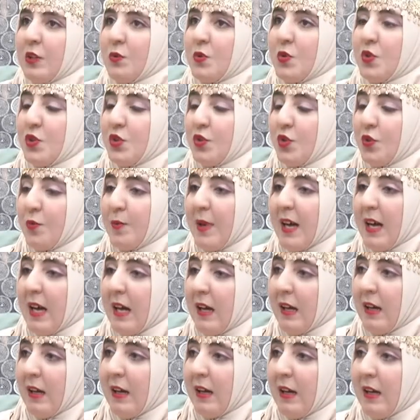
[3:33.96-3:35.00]
نوجدوا
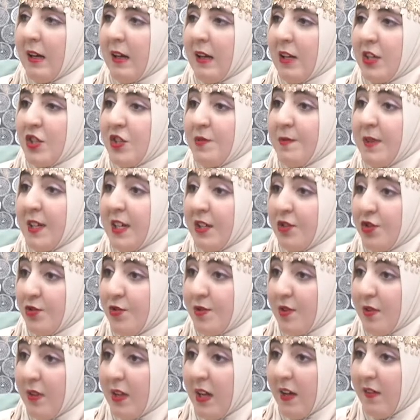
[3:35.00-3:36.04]
مع جمعيه
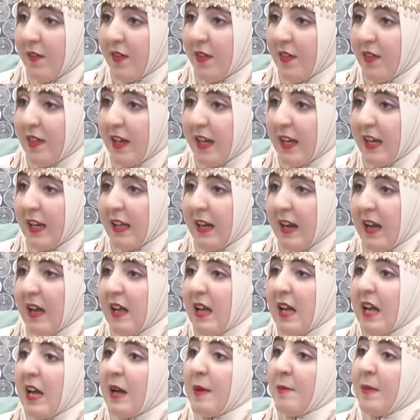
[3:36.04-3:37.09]
جسور لحفظ الذاكره
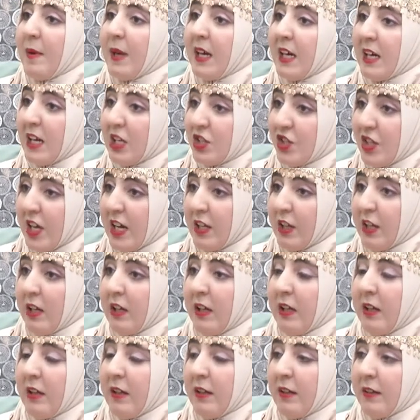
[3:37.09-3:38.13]
مهرجان
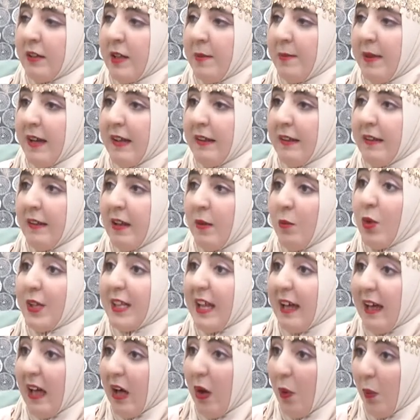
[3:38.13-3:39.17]
آه، طبعا
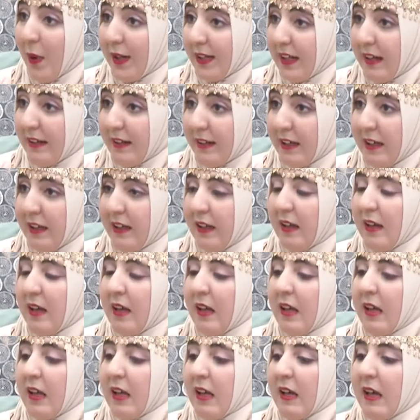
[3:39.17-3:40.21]
ملتقى وطني
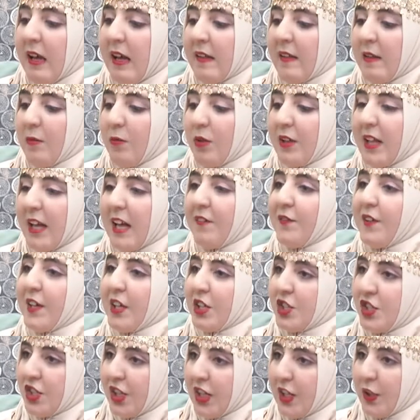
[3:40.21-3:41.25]
آه، هذا الملتقى في
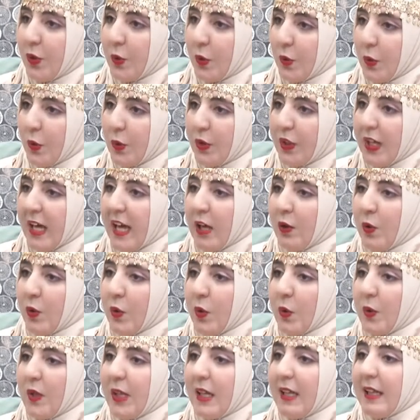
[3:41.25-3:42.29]
20 اوت
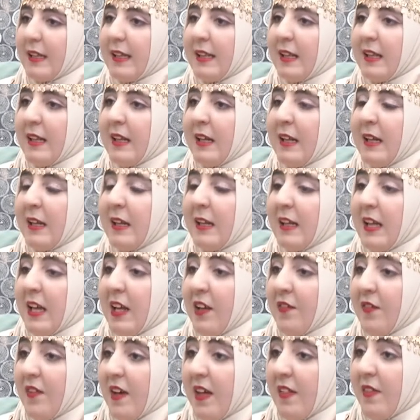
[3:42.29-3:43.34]
حيكون نعم. آه،
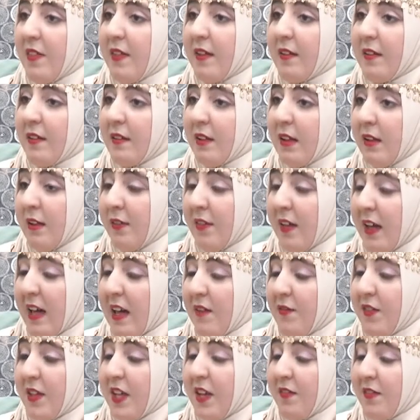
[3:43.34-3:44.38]
لحفاظ
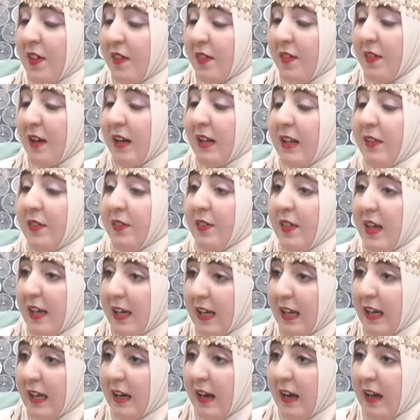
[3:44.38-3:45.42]
ثقافه حفاظ على
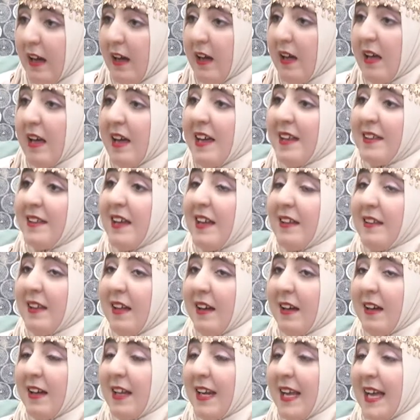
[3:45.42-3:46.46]
الذاكره تحت
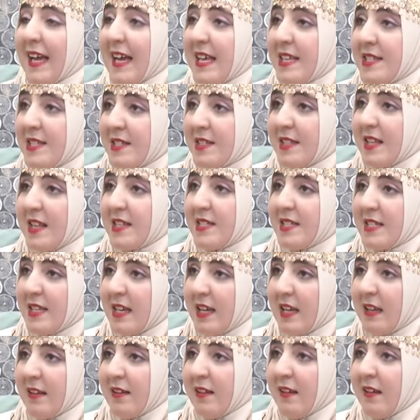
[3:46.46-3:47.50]
رئاسه
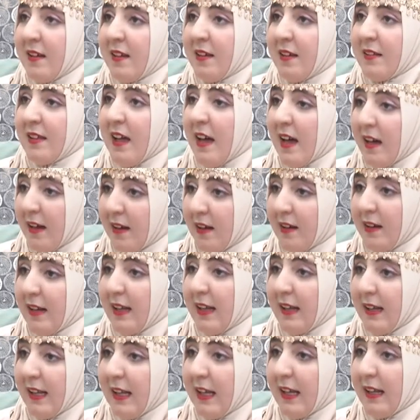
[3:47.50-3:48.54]
السيد طاهر
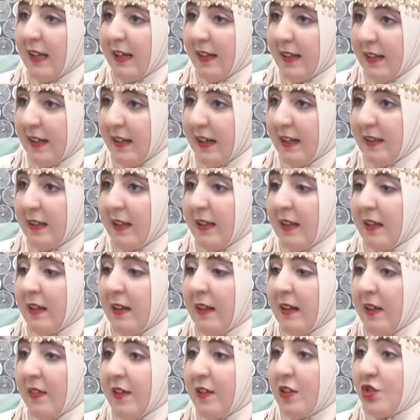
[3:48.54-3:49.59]
علي العدنان
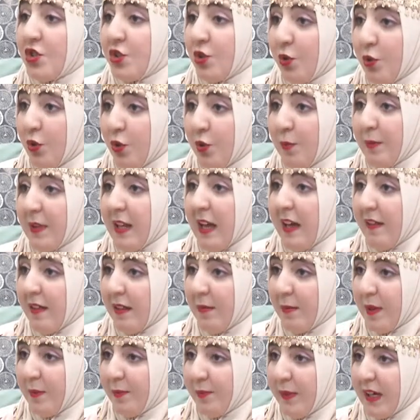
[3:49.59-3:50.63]
الذي نشكره من هذا
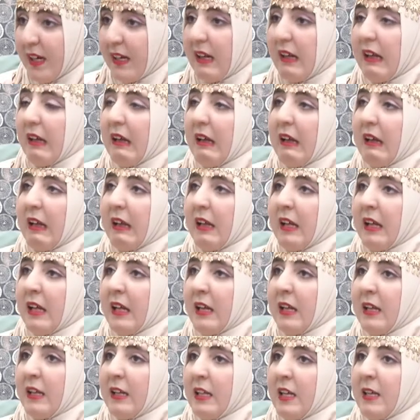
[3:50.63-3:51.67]
المنبر
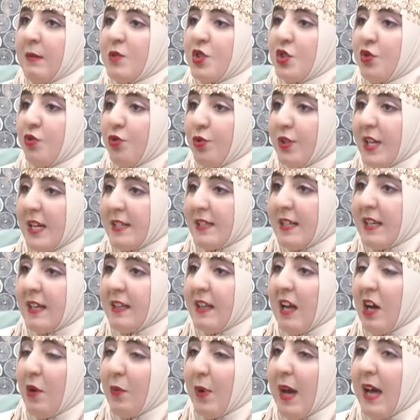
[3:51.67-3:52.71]
لمجهوداته
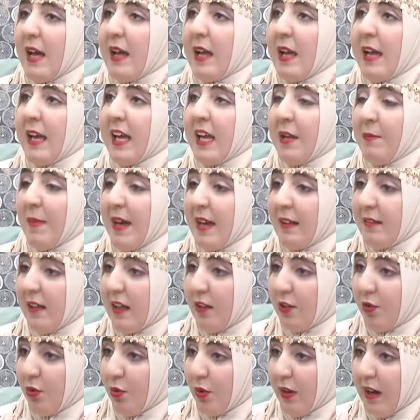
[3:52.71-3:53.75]
نحو حمايه
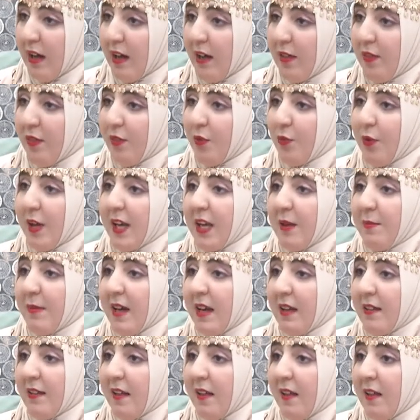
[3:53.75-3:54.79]
التراث
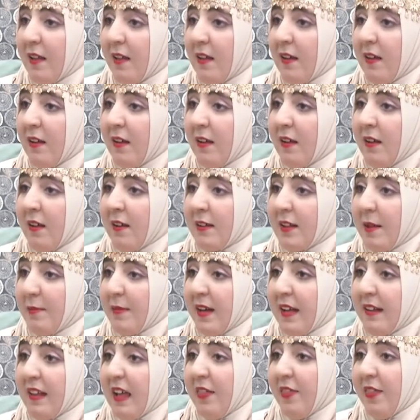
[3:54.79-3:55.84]
وحمايه
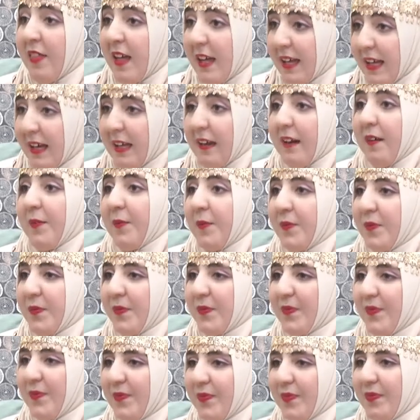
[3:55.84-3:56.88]
طبعا الذاكره
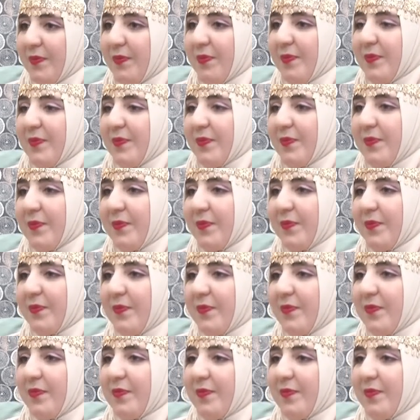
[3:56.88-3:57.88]
طيب علاش